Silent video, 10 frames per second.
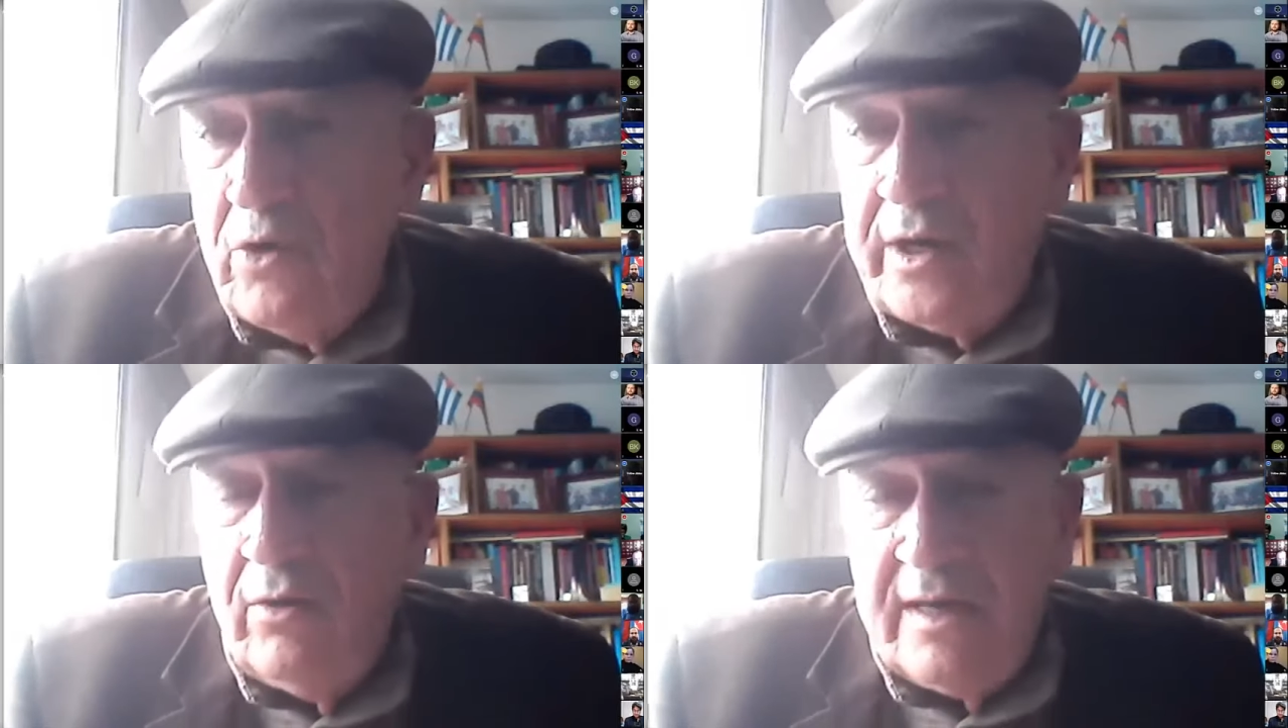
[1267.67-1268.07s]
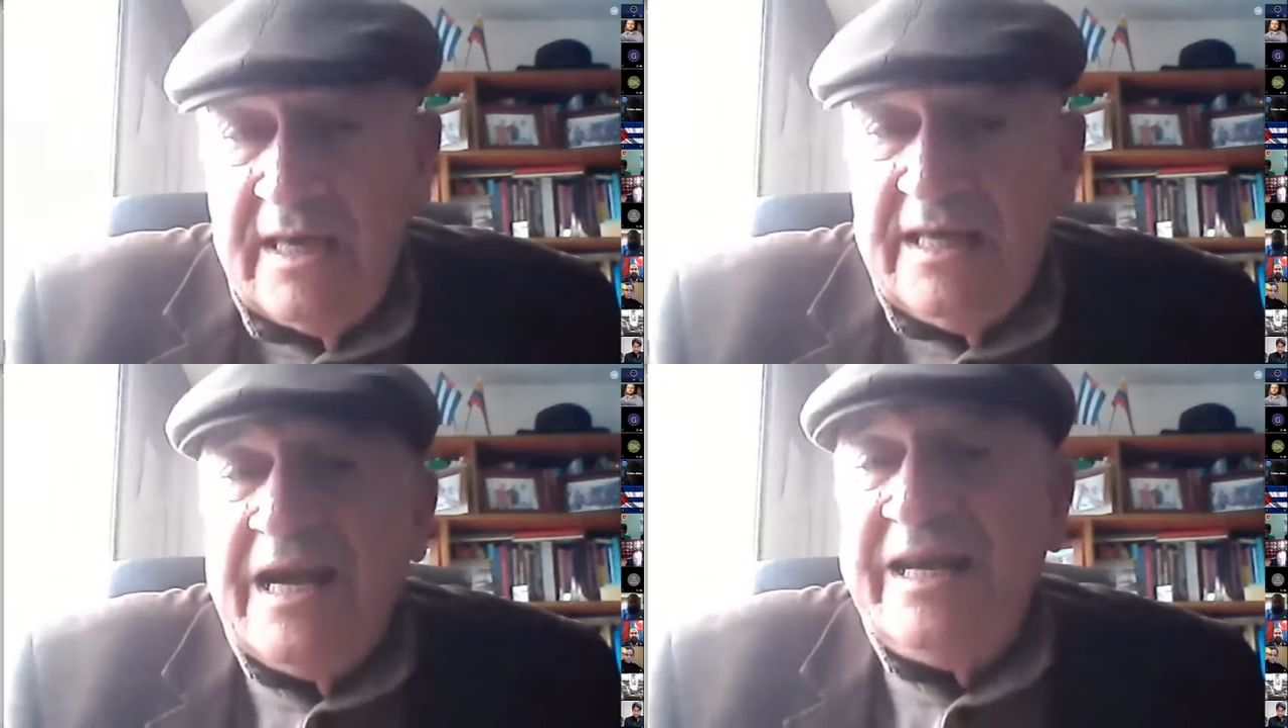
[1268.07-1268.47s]
creo que hay
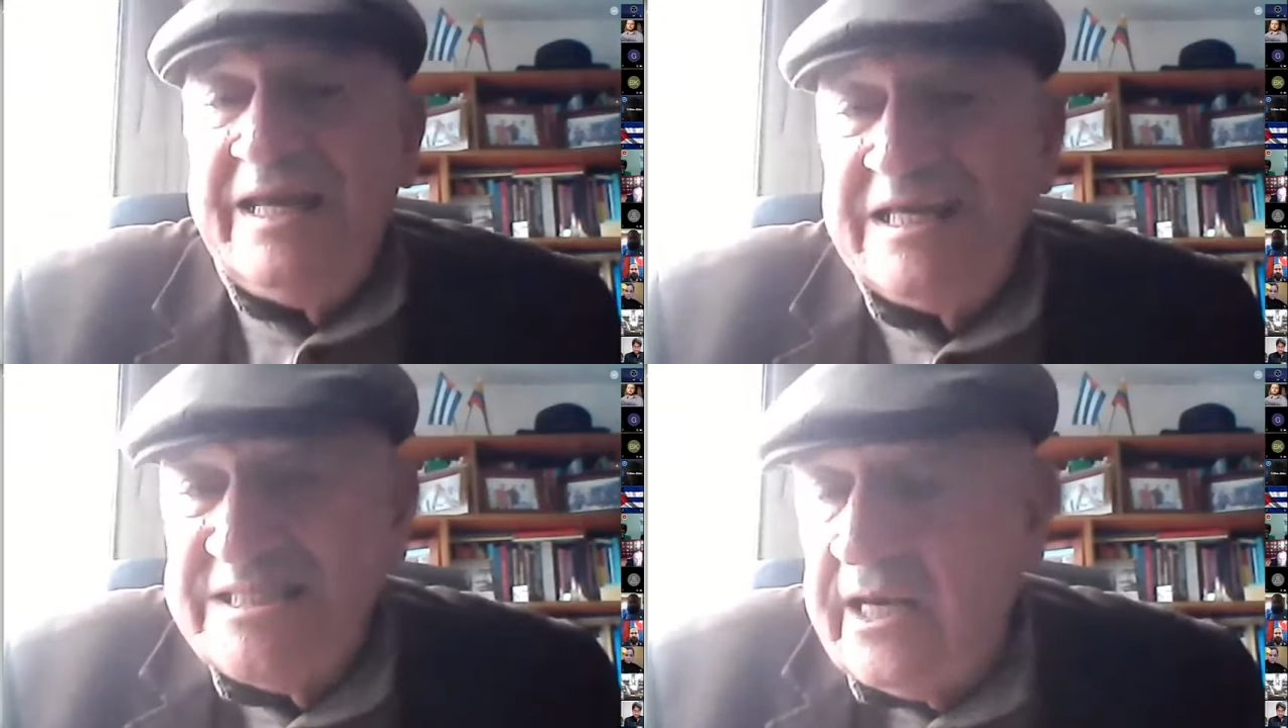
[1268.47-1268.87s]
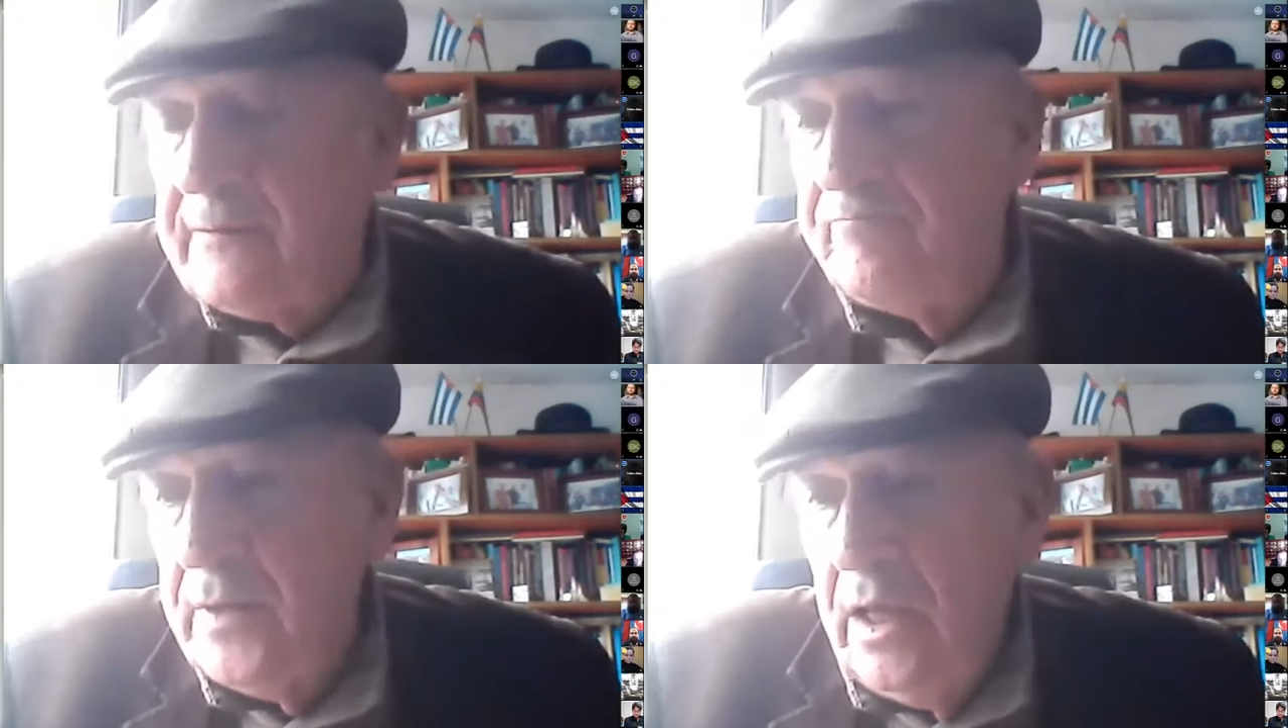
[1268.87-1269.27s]
que enriquecer
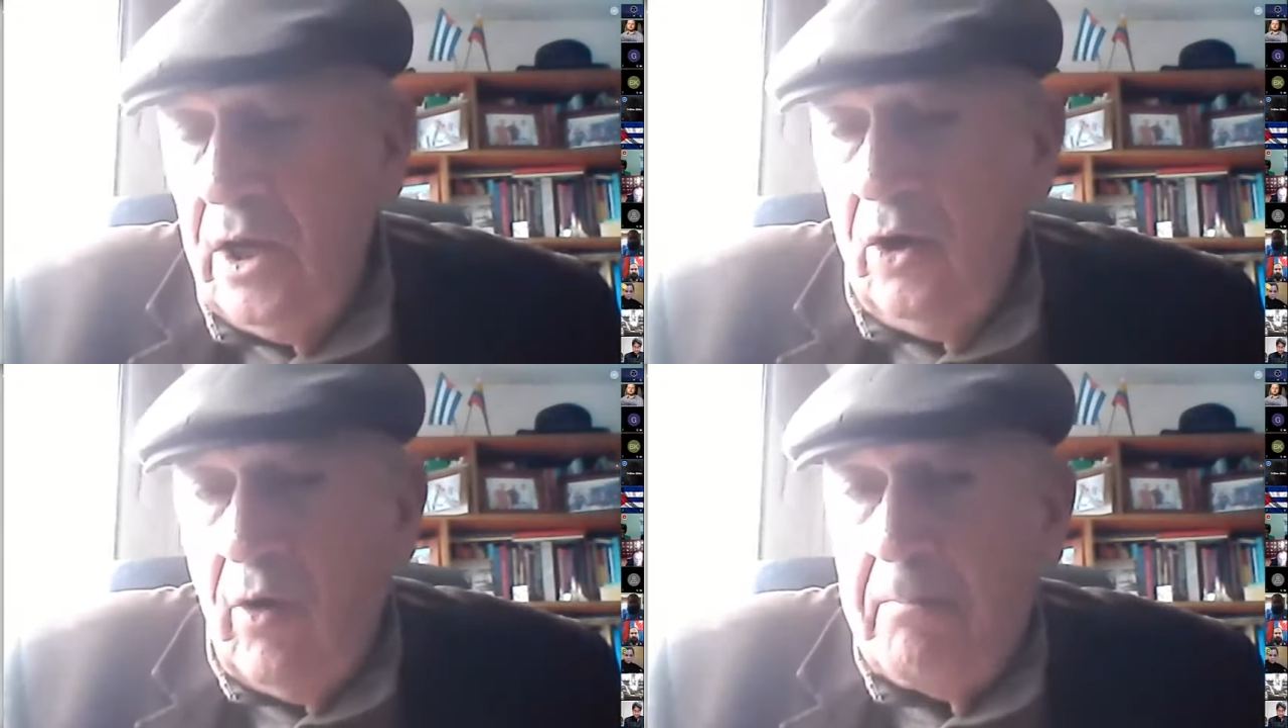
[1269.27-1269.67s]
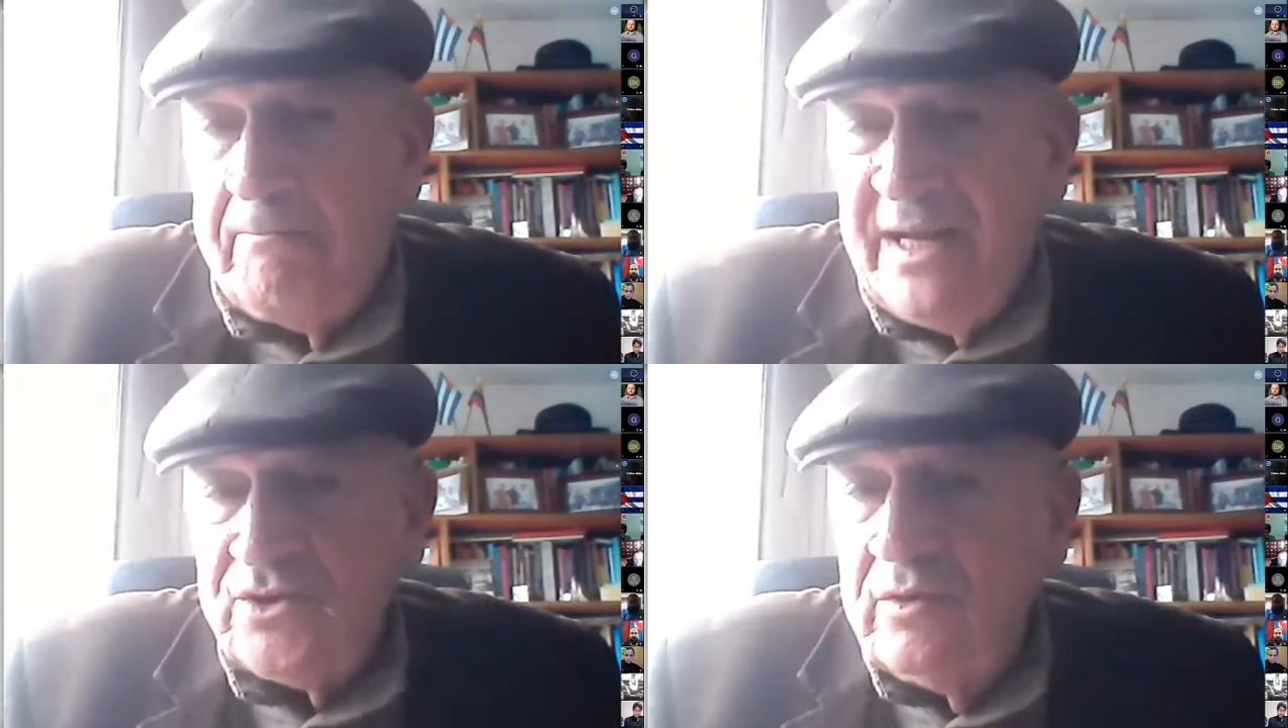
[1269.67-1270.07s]
los
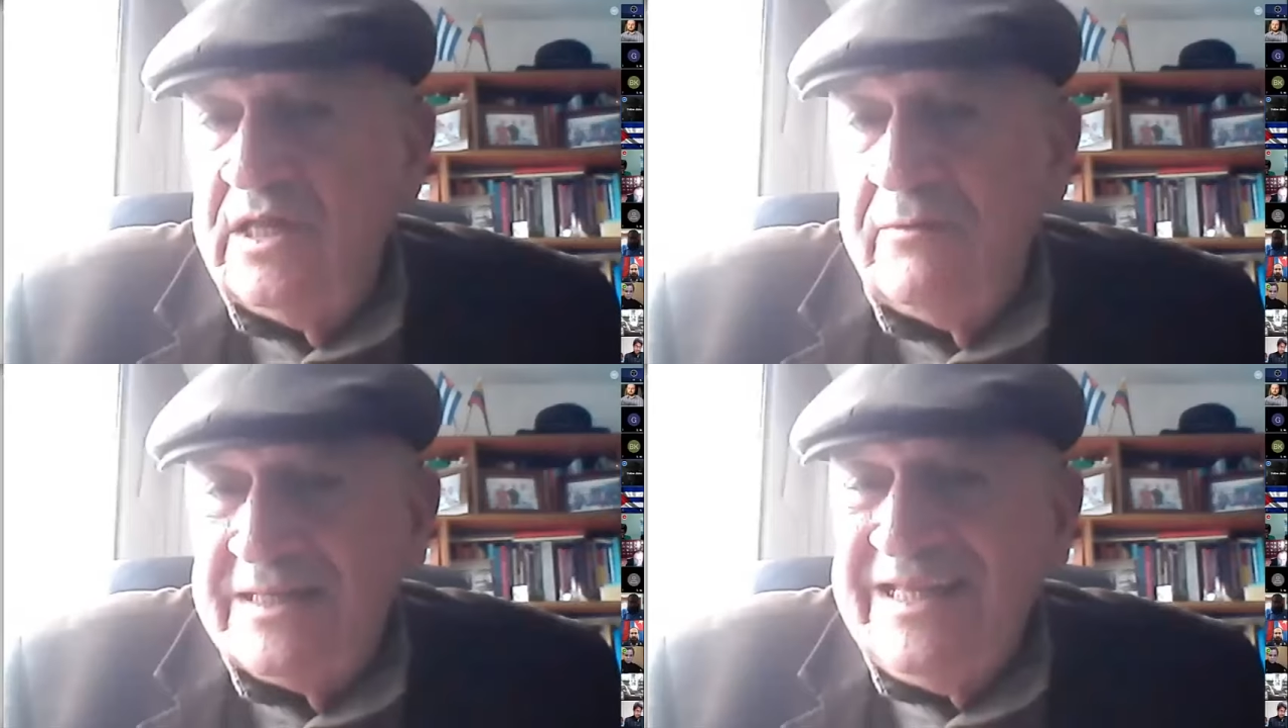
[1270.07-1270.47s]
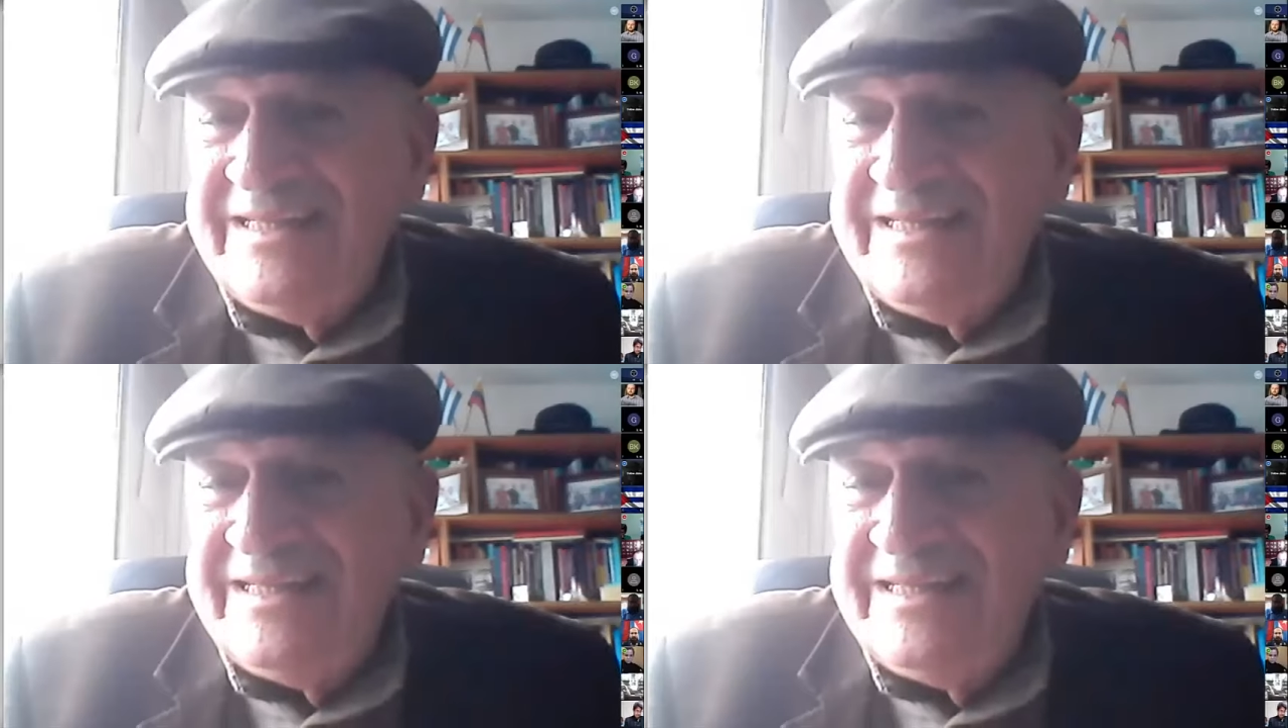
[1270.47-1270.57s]
espacios de debate